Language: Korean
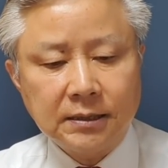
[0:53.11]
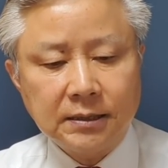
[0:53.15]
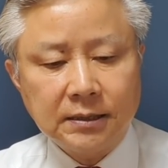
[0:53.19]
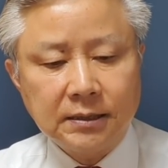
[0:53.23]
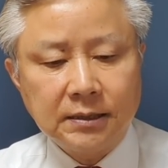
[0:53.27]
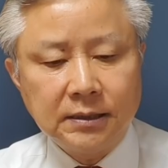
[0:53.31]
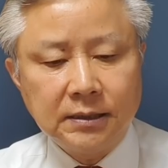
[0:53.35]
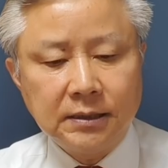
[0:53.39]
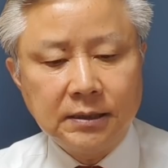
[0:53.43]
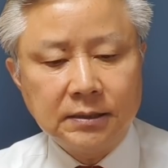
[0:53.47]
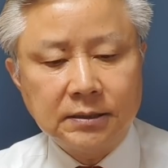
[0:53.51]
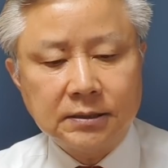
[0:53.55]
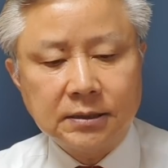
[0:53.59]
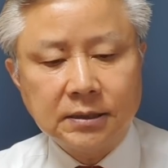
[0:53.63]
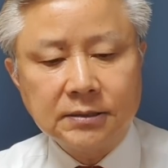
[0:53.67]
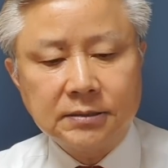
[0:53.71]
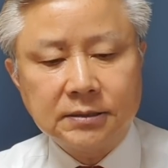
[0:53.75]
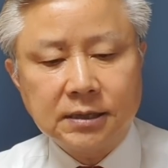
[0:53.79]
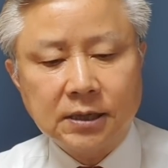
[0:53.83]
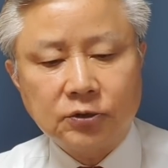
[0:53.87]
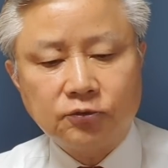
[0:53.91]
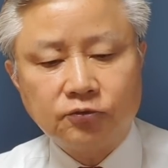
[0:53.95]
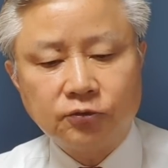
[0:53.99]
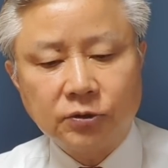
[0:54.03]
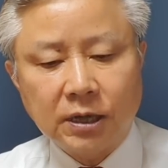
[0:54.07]
이
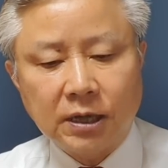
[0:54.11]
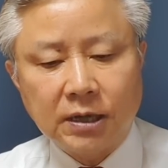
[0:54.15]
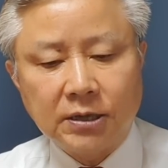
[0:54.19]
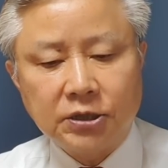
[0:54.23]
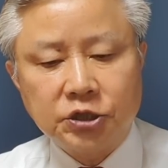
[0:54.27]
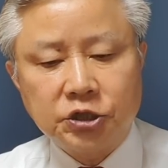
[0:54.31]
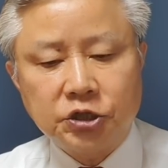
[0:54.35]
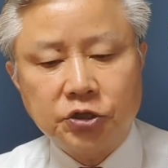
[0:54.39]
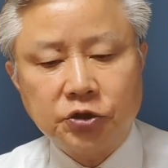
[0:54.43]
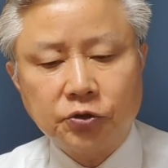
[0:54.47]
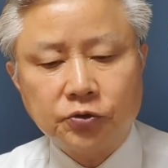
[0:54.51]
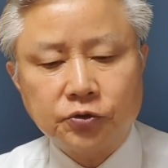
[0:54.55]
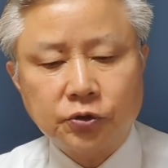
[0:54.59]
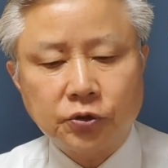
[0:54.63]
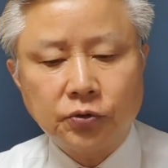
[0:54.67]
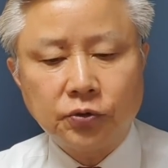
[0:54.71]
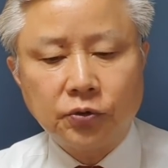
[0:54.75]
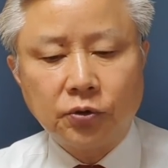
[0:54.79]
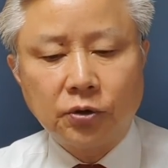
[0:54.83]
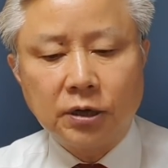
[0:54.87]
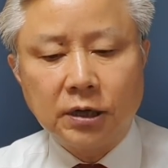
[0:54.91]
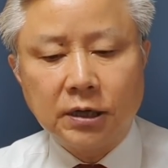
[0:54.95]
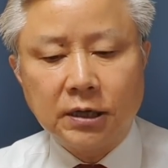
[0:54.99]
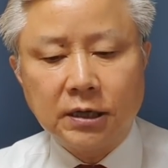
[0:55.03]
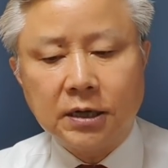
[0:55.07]
정책 중에 실효성
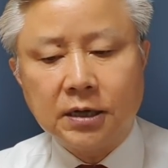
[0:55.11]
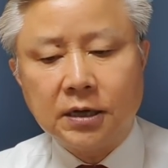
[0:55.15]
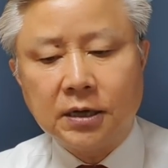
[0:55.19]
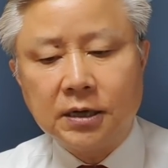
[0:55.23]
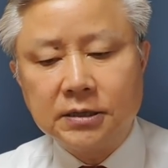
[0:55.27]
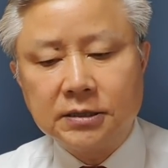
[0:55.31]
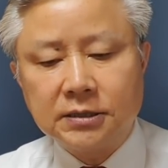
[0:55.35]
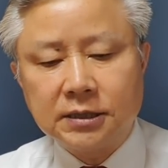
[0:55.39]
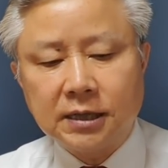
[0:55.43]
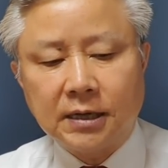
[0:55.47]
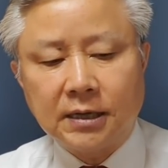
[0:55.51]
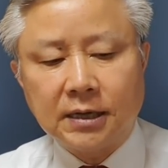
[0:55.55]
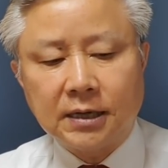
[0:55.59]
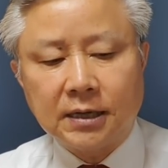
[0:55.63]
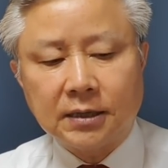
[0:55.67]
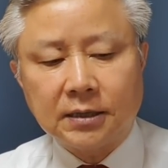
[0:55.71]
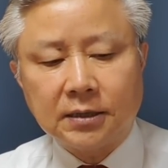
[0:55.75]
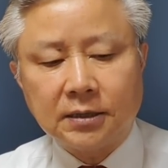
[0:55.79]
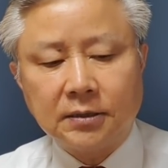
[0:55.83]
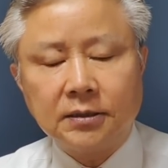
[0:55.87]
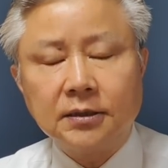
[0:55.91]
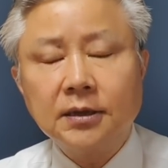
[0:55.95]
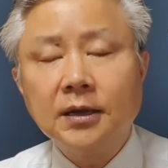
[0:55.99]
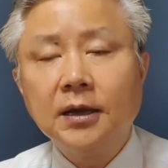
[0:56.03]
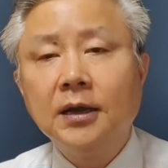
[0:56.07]
논란이 끊이지
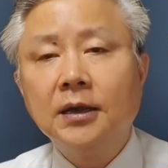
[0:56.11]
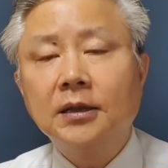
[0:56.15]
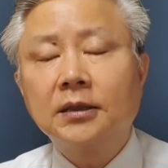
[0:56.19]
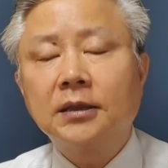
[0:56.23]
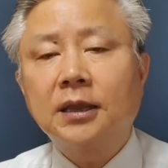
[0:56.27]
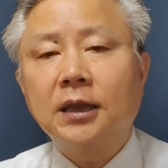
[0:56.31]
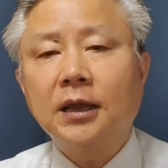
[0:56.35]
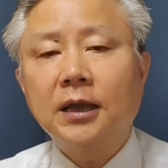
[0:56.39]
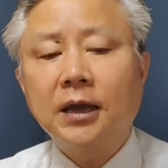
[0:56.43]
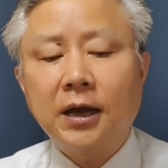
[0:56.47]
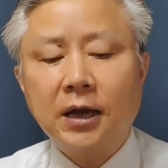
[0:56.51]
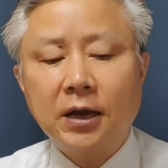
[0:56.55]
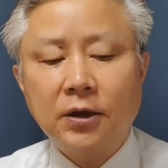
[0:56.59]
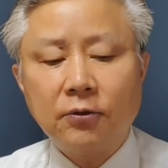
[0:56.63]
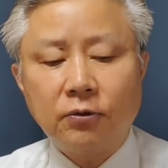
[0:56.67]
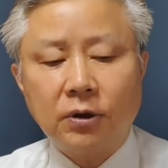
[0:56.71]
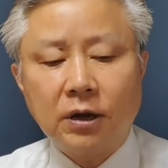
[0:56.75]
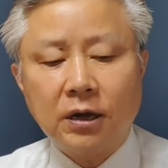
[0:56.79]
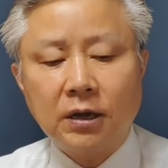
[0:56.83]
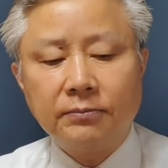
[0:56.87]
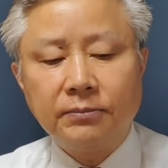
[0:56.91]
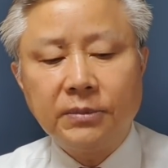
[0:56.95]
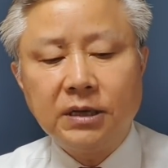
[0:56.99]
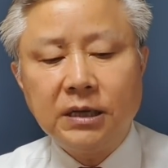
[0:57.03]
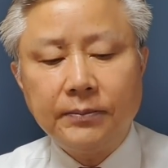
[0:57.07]
않았던
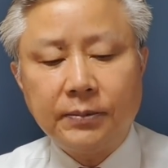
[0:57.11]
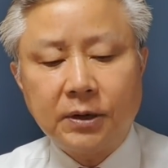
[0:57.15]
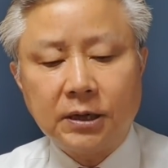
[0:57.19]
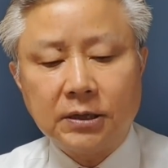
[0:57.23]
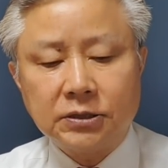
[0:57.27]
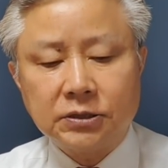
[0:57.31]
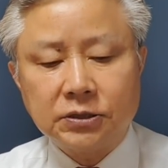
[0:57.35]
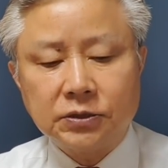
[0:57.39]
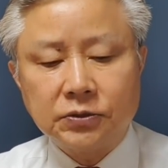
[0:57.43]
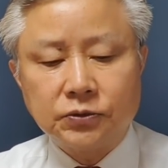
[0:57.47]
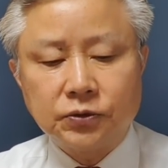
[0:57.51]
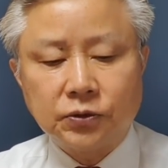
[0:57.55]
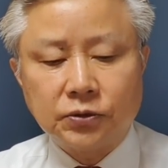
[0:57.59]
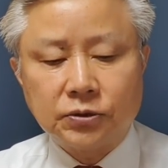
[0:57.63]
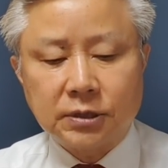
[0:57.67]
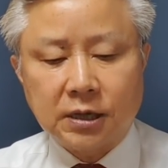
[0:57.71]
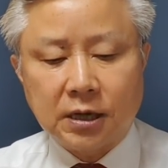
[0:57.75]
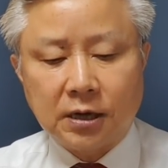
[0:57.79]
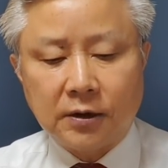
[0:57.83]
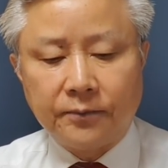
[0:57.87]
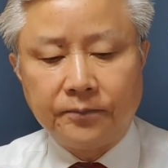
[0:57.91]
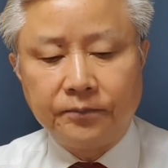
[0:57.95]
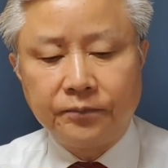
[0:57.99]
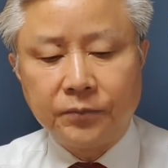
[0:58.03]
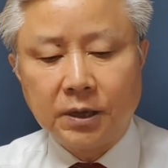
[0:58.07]
태양광 미니발전소
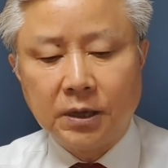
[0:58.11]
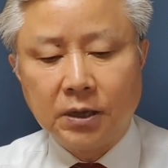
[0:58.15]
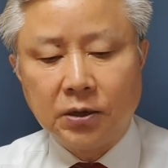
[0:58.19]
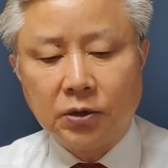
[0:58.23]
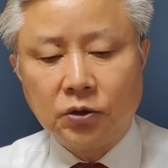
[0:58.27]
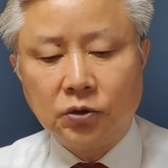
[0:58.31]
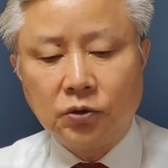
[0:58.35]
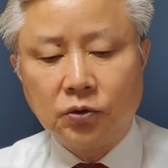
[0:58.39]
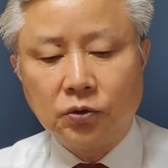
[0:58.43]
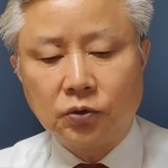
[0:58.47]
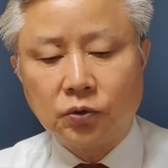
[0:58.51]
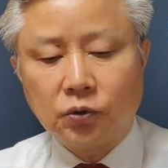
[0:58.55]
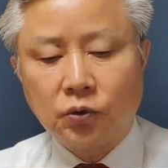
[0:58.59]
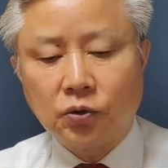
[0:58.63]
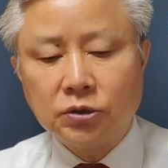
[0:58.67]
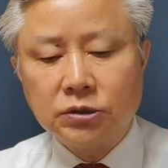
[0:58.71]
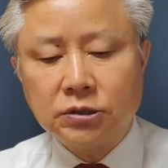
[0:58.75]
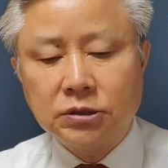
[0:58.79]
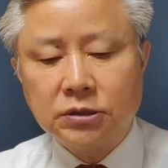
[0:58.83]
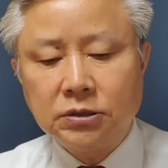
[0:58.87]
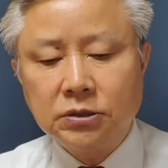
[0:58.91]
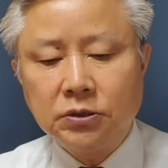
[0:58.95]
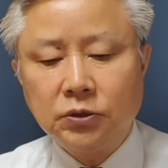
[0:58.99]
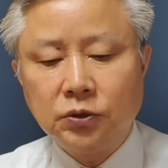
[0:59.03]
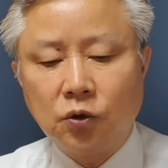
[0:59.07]
사업 그리고
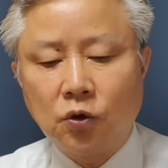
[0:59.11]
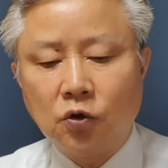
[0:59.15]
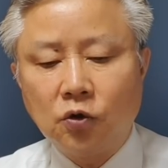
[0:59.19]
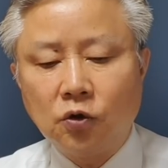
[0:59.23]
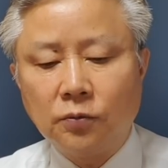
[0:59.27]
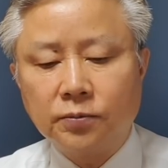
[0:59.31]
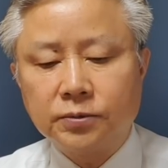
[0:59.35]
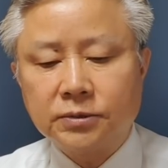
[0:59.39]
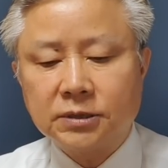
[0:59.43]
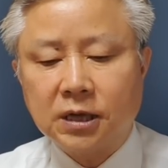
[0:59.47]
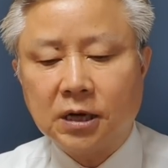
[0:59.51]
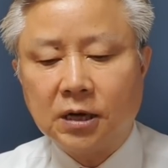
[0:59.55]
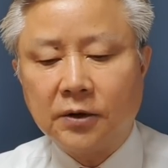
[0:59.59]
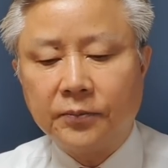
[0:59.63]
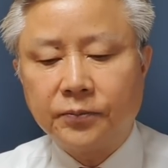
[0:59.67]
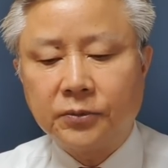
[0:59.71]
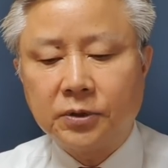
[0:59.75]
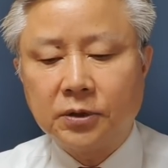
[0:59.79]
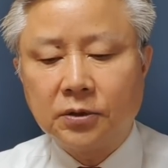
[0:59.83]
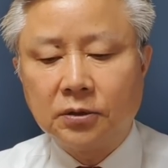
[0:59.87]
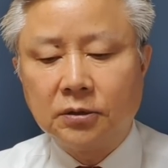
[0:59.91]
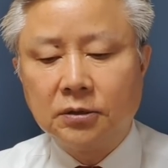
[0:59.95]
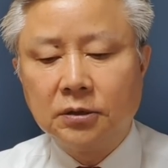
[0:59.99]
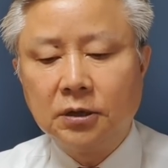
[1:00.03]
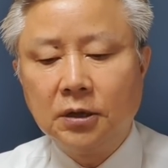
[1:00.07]
도시 농업 사업
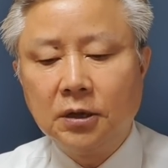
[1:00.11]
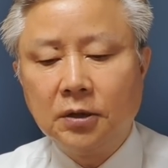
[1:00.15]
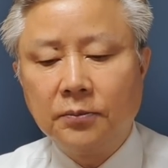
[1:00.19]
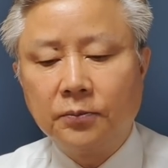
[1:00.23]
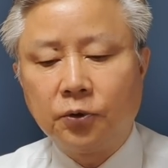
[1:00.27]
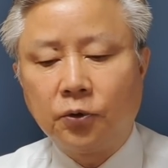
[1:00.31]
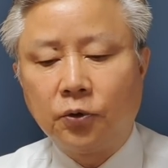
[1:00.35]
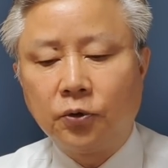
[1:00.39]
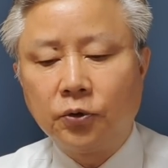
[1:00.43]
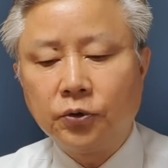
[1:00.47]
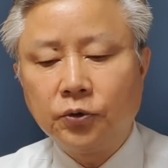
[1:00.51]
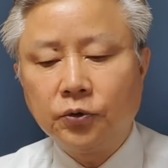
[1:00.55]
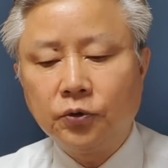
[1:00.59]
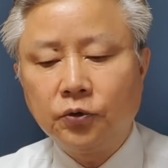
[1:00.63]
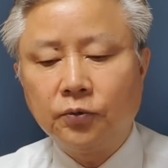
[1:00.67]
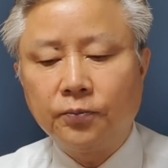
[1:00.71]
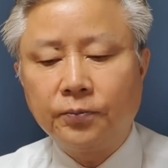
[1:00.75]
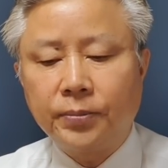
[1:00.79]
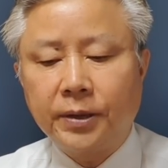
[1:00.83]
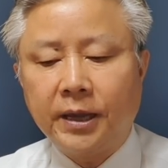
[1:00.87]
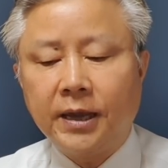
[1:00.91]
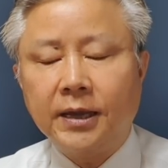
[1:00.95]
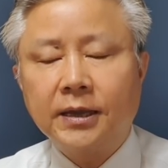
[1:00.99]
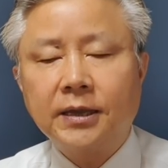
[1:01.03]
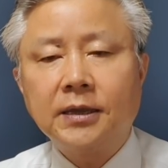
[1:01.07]
등을 보류
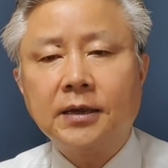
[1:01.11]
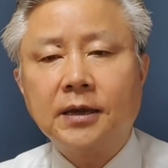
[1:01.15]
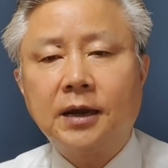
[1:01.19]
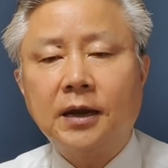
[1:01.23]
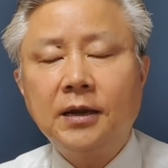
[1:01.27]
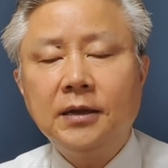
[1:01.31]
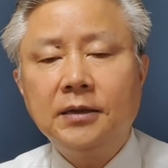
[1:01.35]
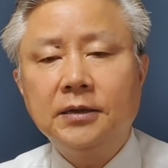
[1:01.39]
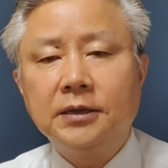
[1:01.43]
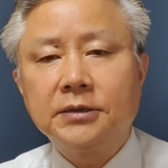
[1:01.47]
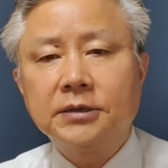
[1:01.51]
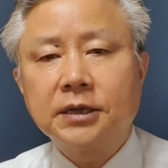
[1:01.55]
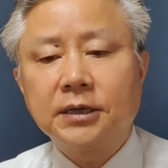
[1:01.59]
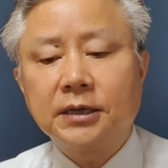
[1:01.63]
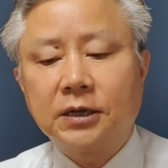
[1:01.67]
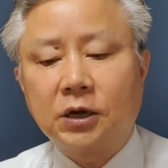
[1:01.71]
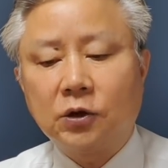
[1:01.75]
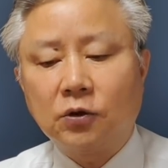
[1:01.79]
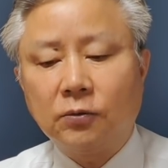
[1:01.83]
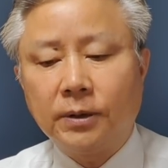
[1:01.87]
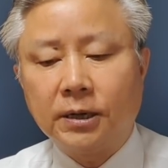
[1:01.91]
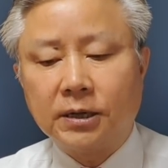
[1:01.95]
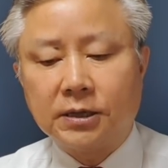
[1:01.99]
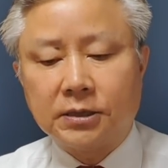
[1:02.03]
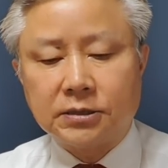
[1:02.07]
폐기할
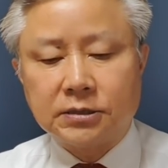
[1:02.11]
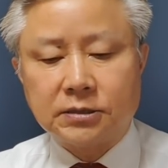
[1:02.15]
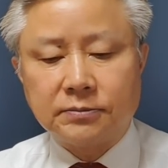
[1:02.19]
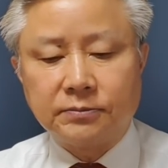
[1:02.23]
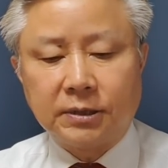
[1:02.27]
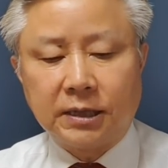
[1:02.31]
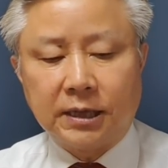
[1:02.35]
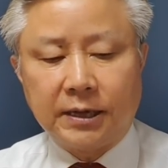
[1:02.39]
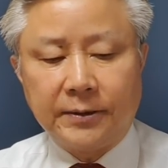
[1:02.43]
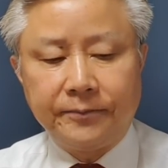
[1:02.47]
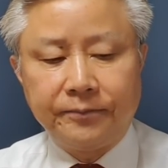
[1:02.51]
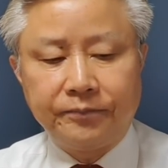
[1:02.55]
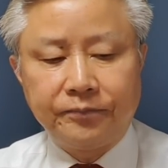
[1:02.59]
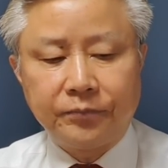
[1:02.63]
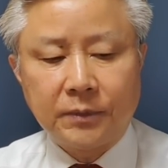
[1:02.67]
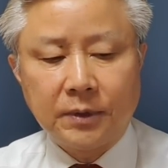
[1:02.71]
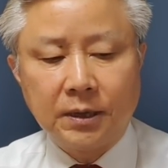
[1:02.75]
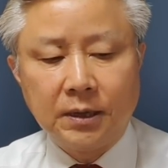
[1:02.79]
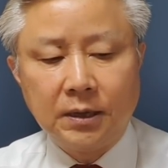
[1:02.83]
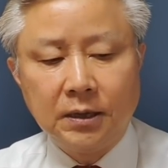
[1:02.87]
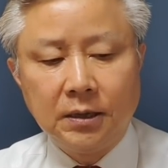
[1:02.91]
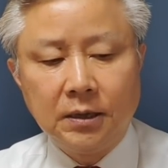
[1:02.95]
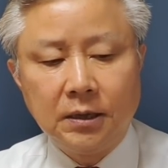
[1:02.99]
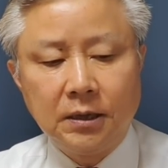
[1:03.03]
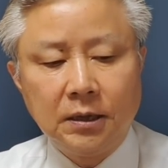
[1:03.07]
예정이라고 밝혔습니다.
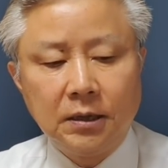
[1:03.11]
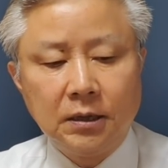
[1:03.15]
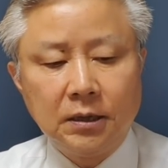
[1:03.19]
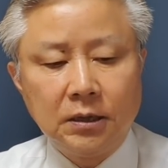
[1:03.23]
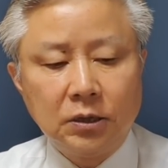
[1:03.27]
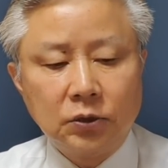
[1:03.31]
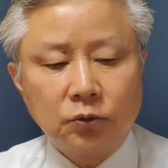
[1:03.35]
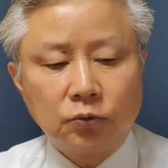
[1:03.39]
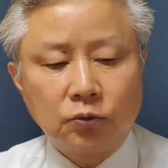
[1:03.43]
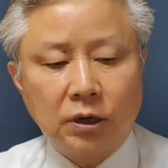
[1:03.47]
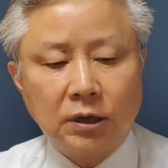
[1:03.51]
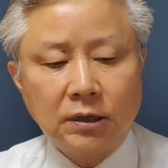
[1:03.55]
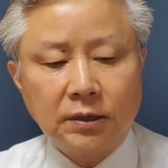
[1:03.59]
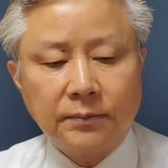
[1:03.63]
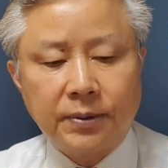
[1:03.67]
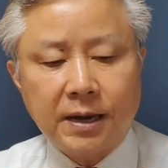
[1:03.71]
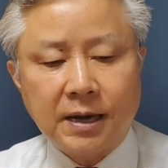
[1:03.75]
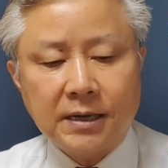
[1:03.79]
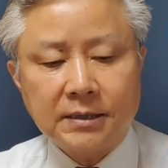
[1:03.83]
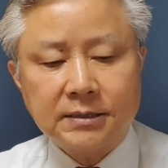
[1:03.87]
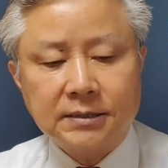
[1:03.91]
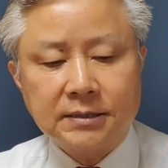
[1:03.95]
또한 박